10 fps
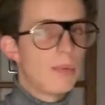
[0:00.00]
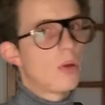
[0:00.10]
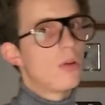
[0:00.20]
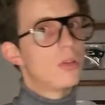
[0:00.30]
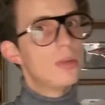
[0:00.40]

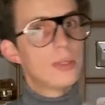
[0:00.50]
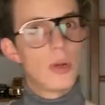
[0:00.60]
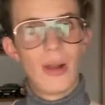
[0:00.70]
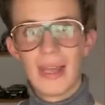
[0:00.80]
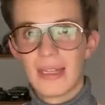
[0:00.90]
pero con los nuevos
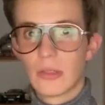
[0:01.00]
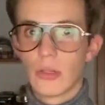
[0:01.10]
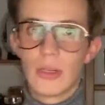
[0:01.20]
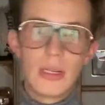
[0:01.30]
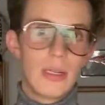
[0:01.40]
celulares
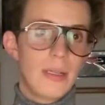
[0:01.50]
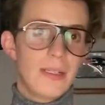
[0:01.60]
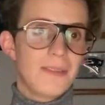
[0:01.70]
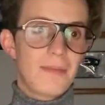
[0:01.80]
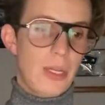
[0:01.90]
son
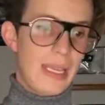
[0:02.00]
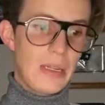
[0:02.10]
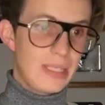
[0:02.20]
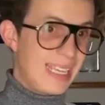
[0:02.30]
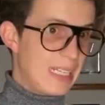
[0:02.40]
que
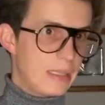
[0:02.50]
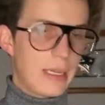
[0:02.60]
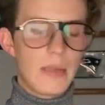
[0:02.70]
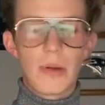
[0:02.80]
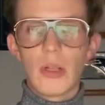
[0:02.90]
ya no tienen
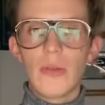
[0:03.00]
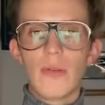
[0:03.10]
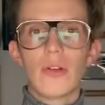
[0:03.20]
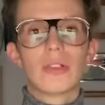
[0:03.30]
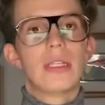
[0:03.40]
entrada para
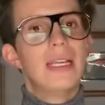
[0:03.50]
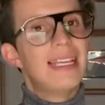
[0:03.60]
audífonos.